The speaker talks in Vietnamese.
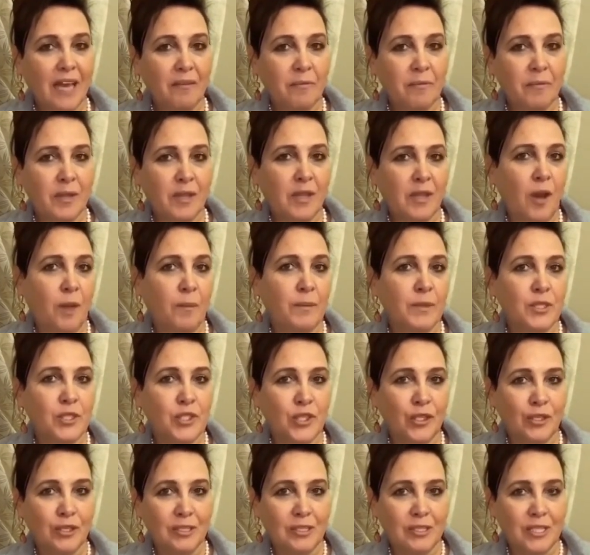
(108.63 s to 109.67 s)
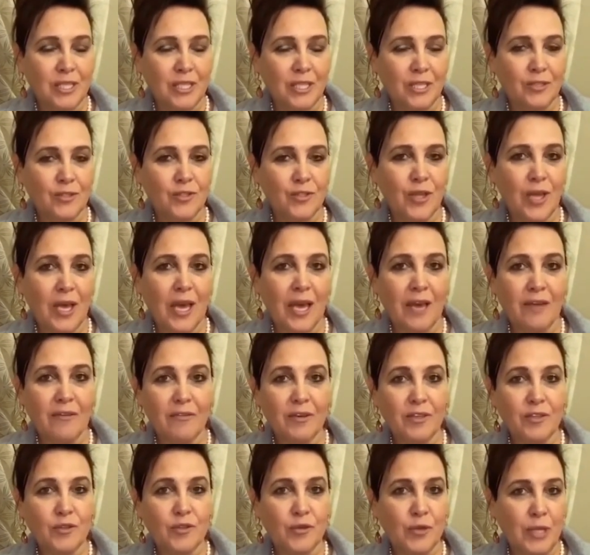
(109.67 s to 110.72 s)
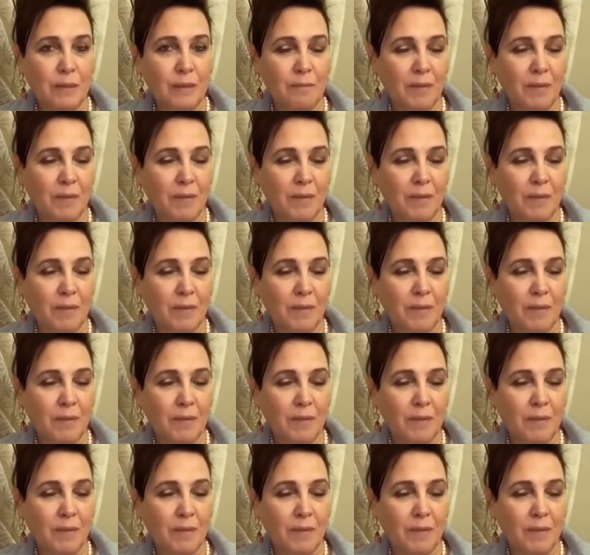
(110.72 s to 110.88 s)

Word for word: Nhưng tôi chưa bao giờ có cơ hội thực hiện